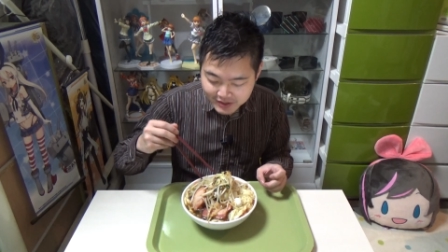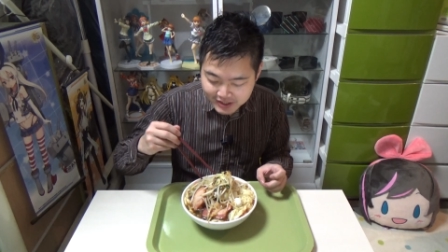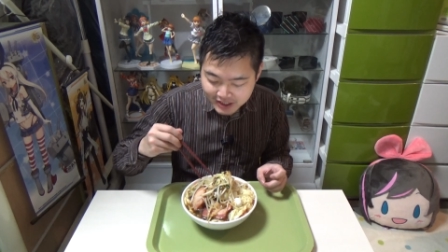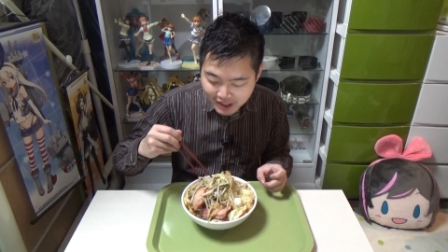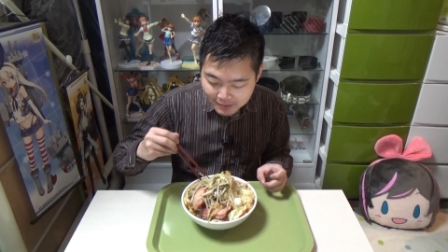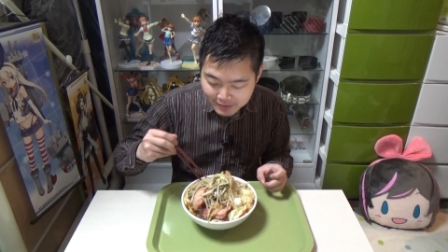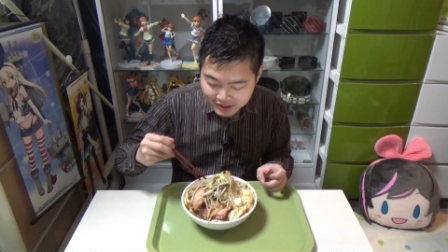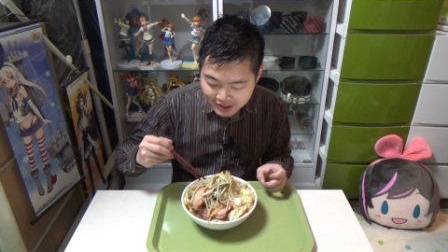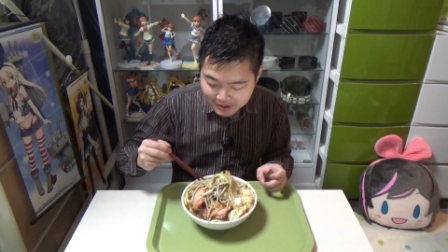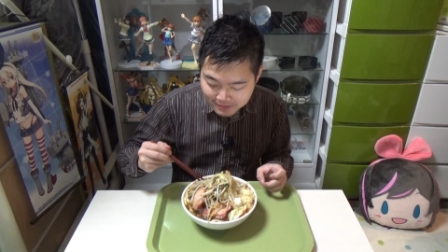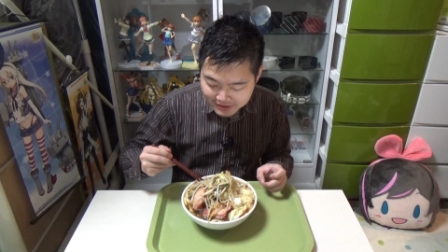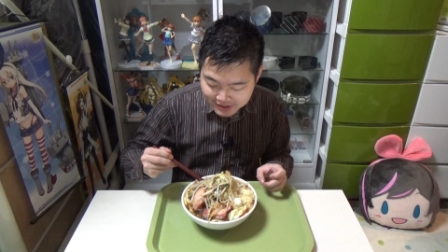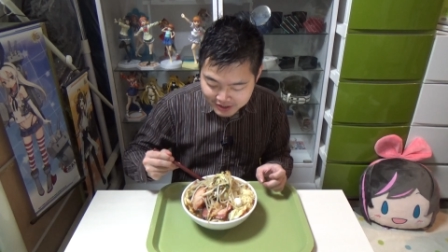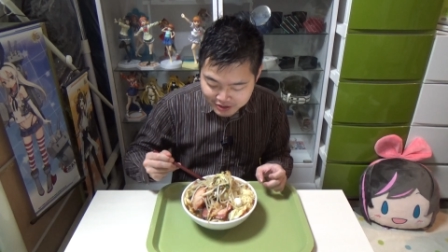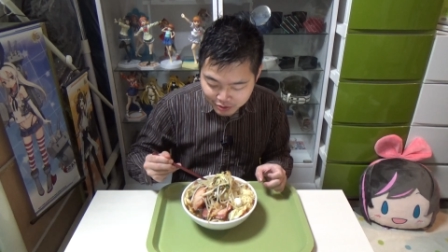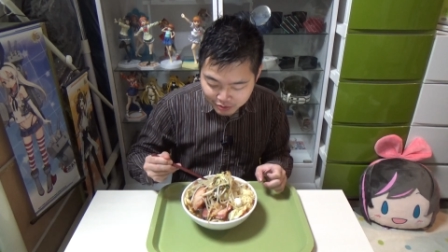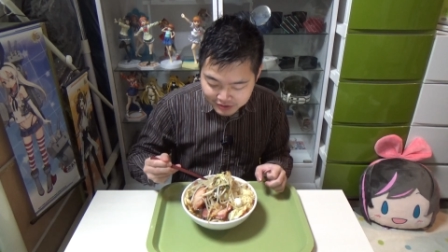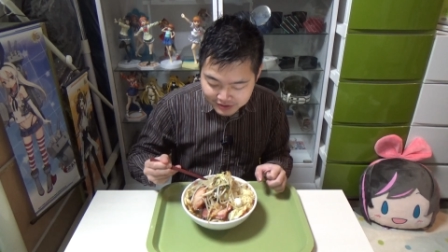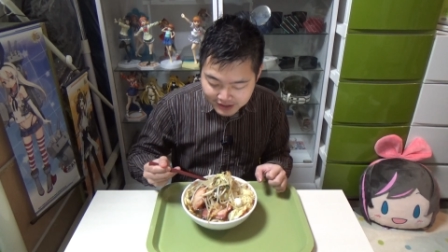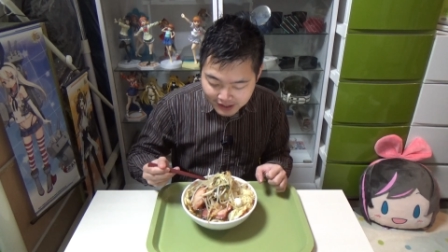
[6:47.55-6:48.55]
炒めてみた
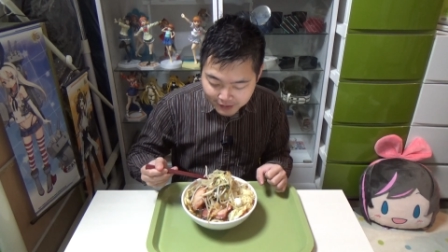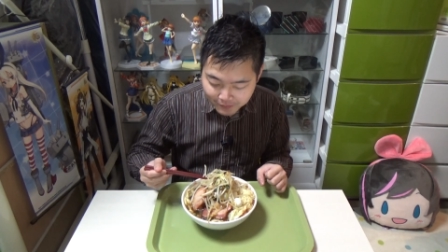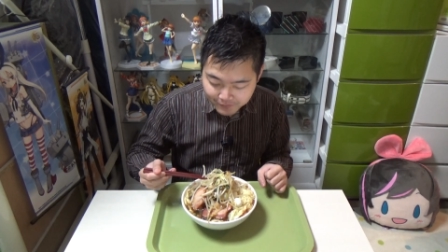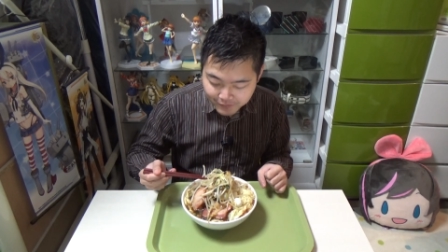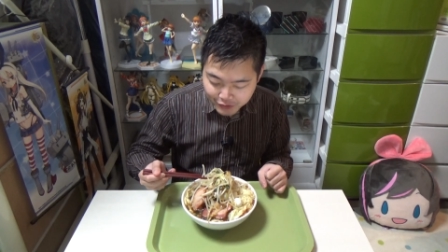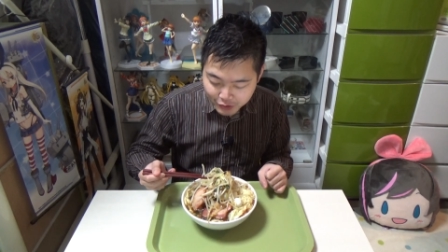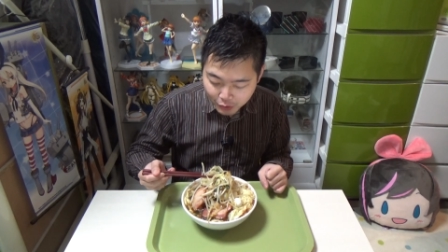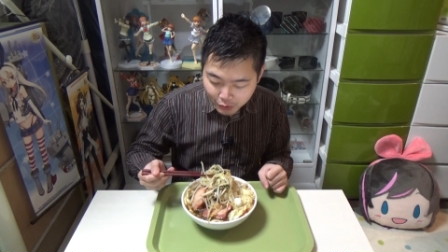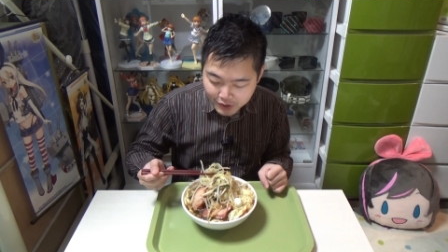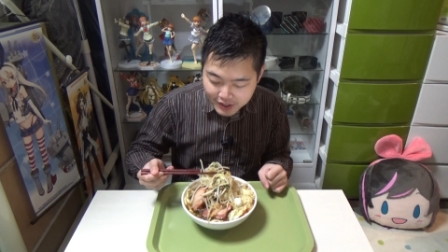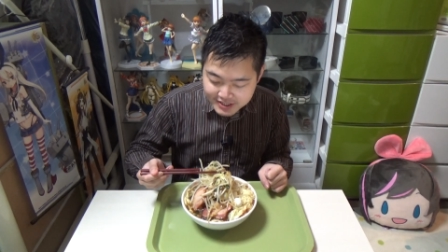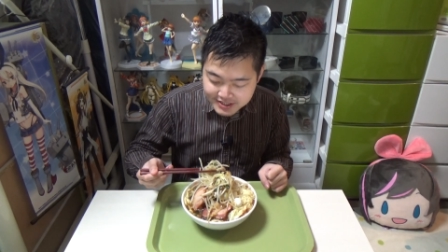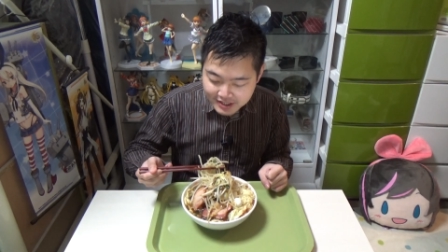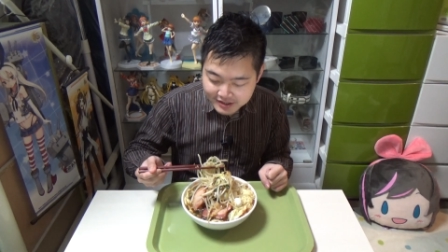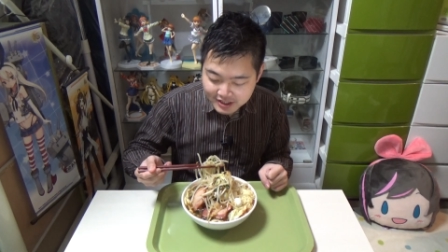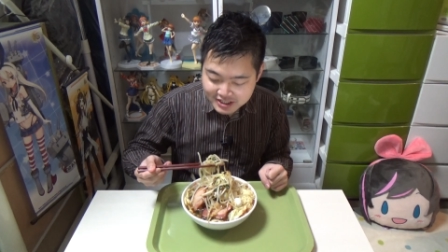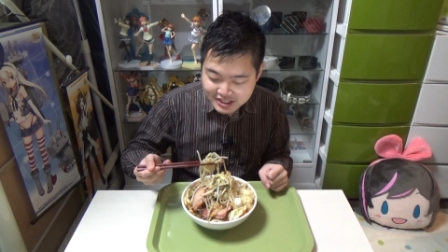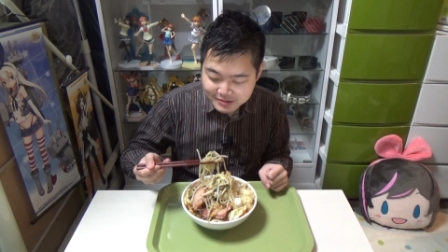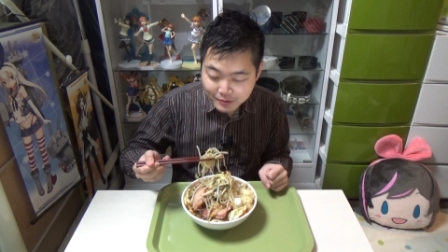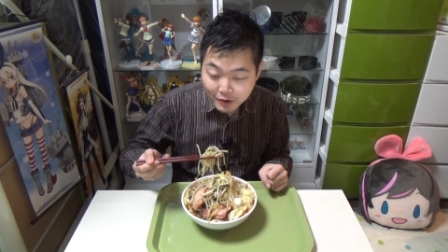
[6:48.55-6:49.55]
そんなお野
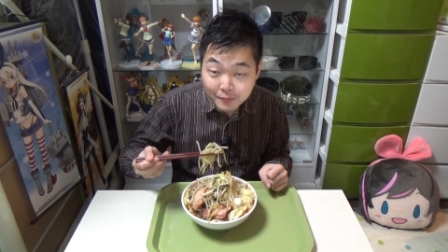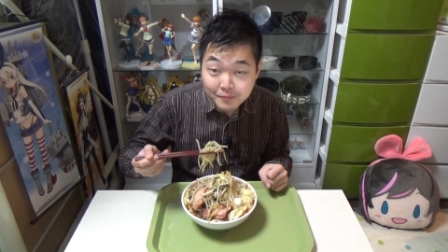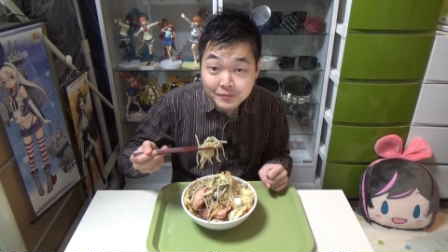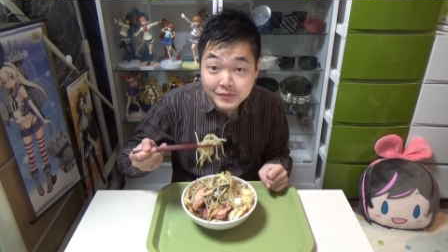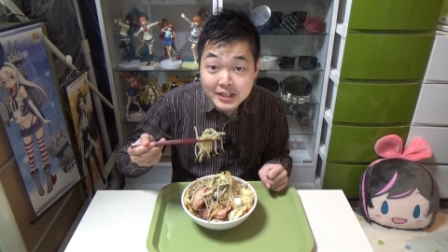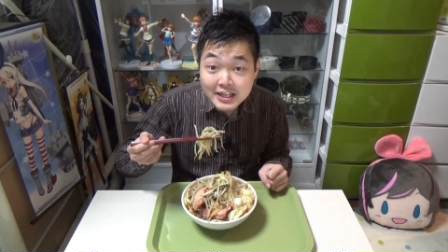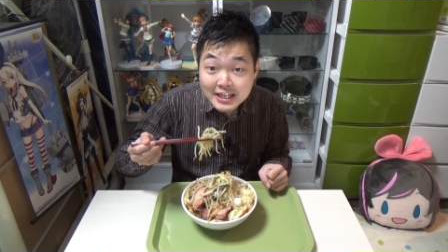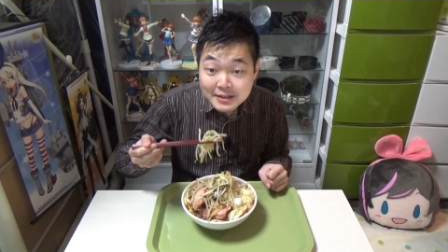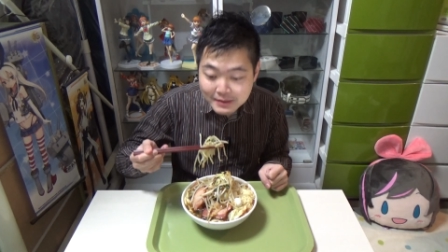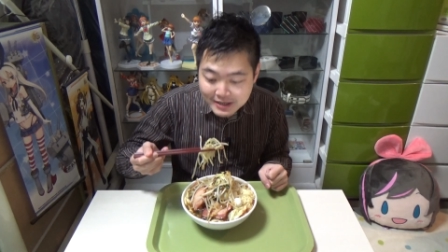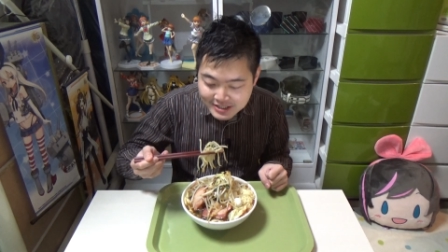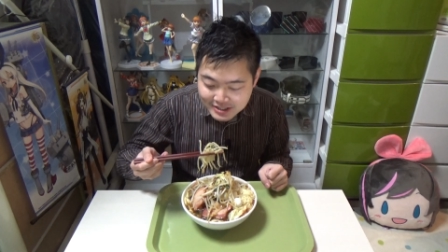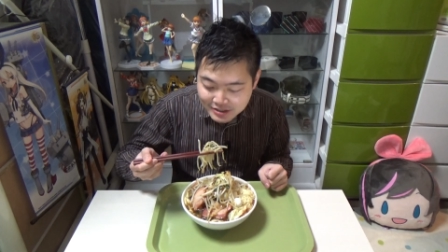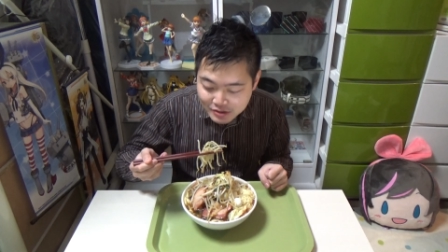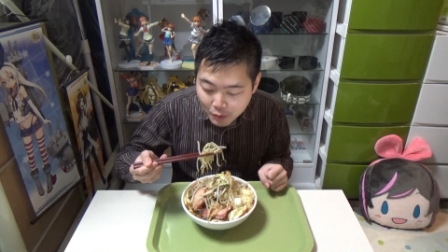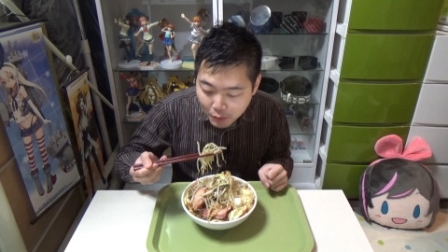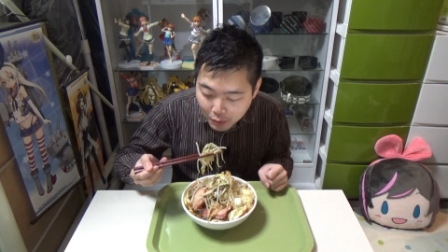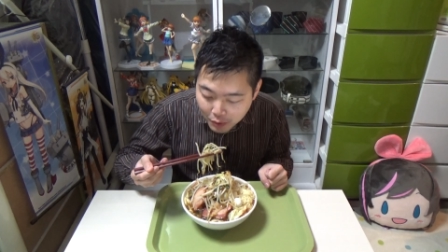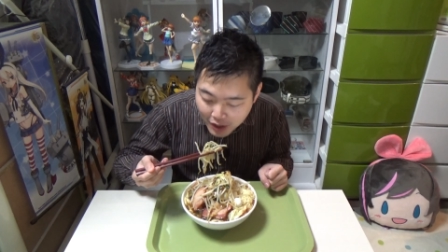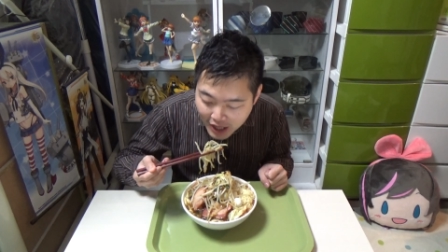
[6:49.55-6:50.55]
菜たちもいきます